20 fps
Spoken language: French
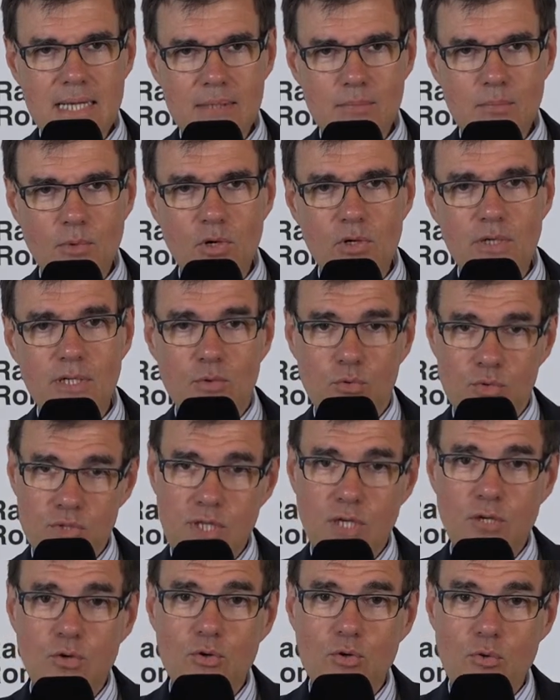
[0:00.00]
Allemands, et on
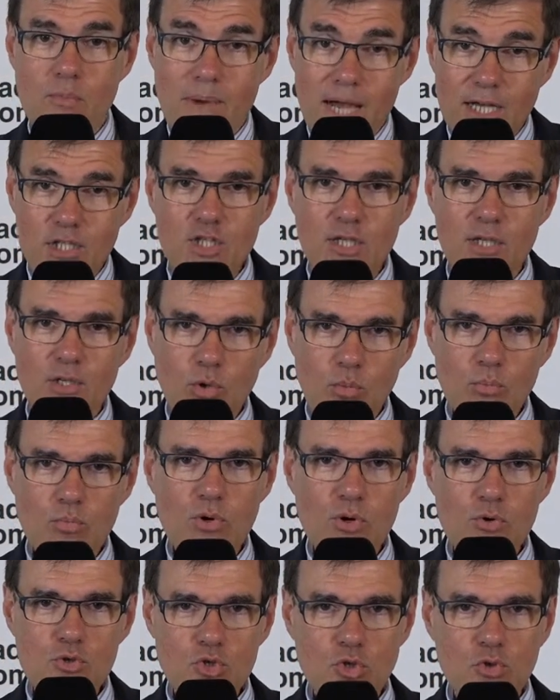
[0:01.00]
sait que le marché de
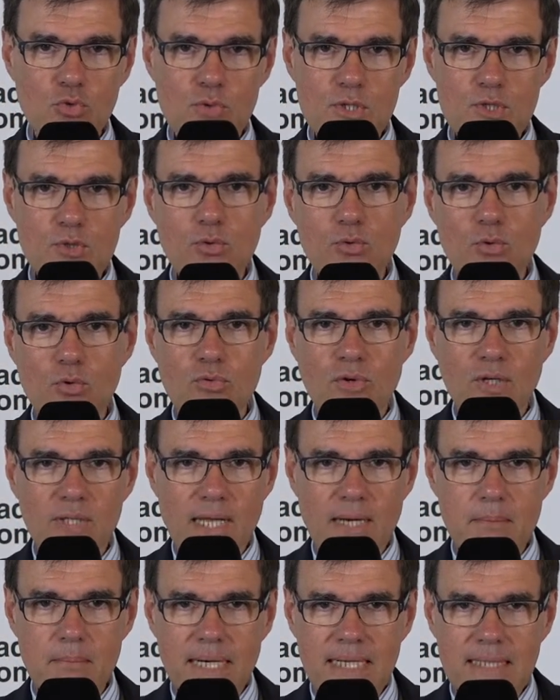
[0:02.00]
l'emploi aujourd'hui se trouve
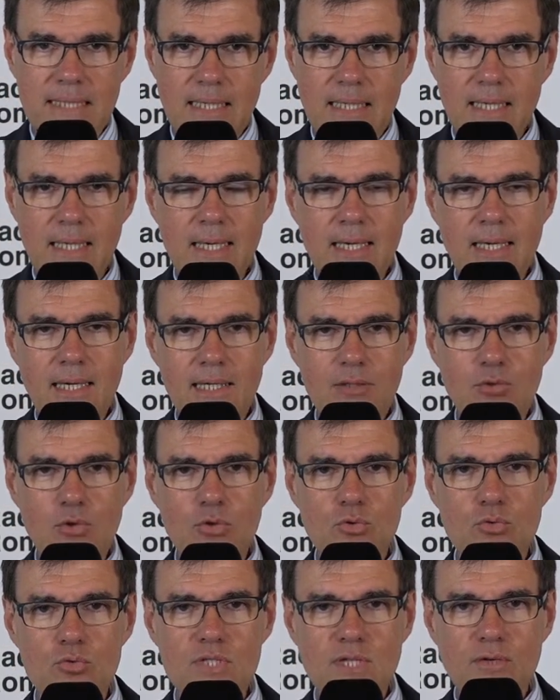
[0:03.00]
en Allemagne, et
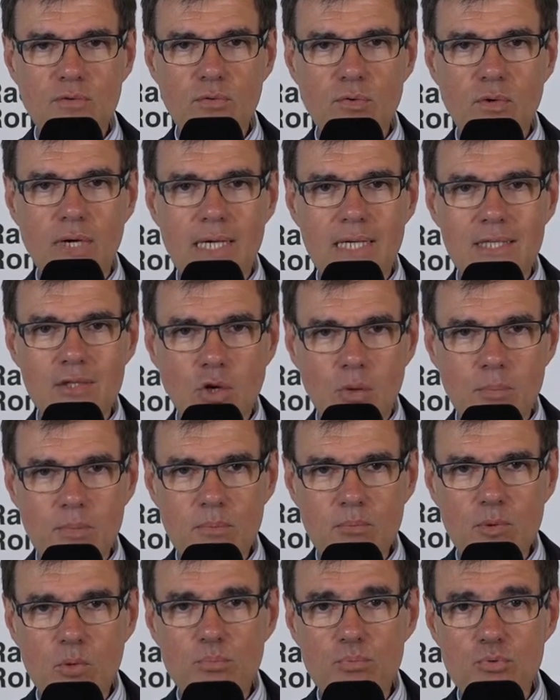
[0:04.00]
donc nous avons
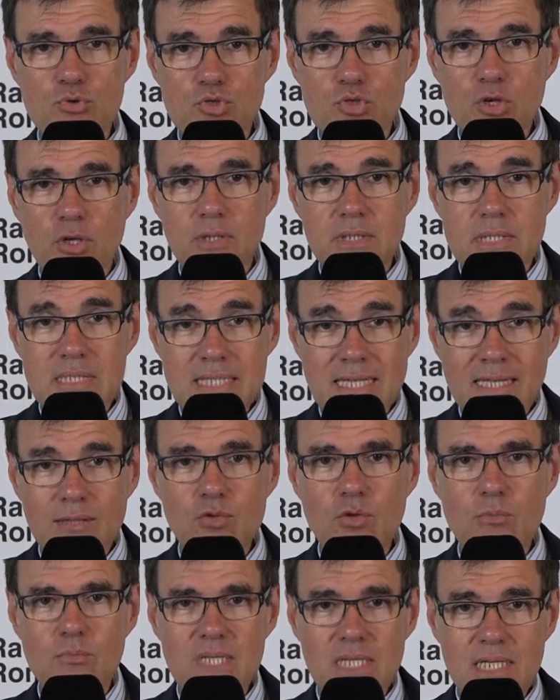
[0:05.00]
énormément, plusieurs
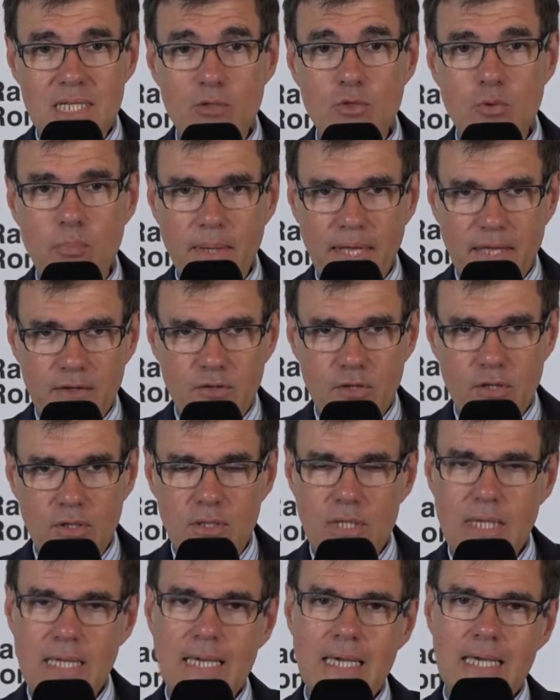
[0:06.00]
dizaines de milliers de
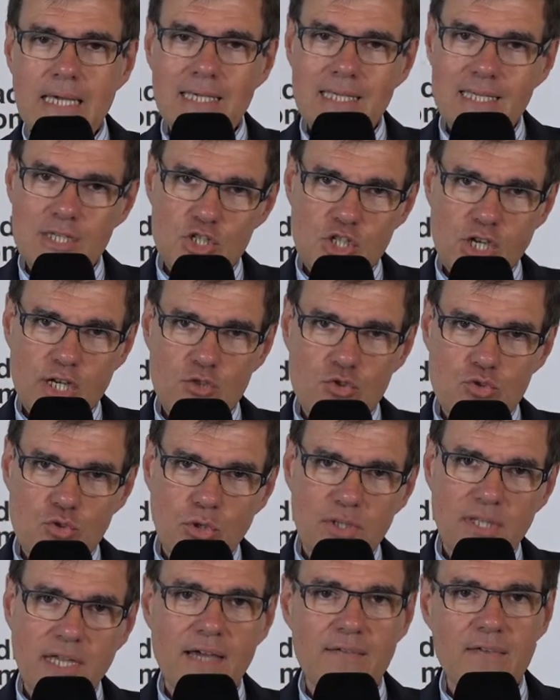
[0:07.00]
personnes qui chaque
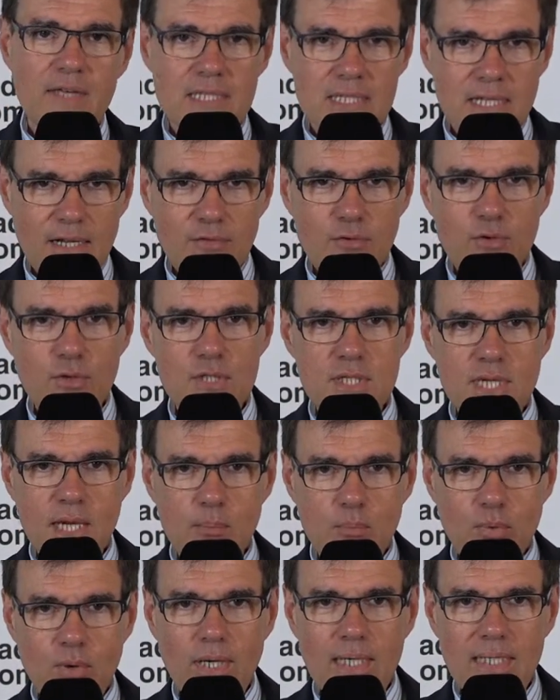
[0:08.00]
jour traversent la
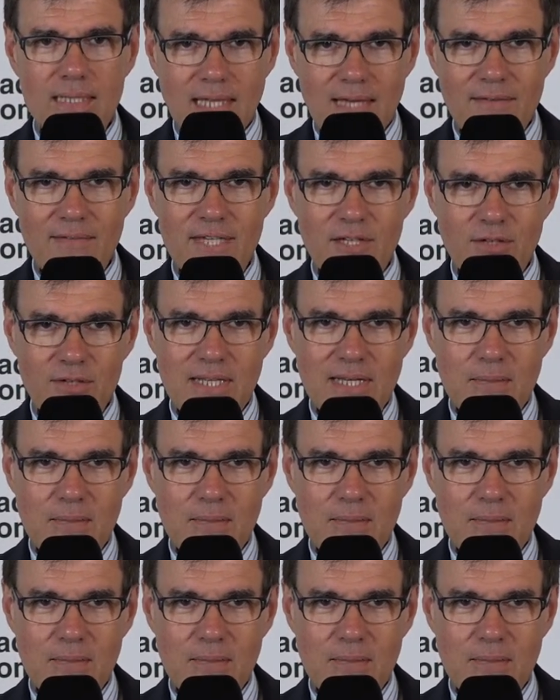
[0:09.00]
frontière pour aller travailler en